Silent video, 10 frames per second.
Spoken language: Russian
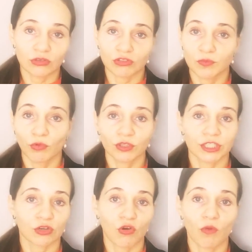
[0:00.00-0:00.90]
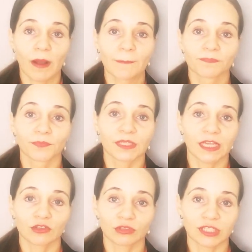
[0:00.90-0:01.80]
кроссбоди и хоба
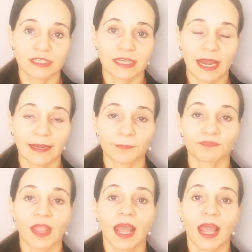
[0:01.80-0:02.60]
подойдет идеально.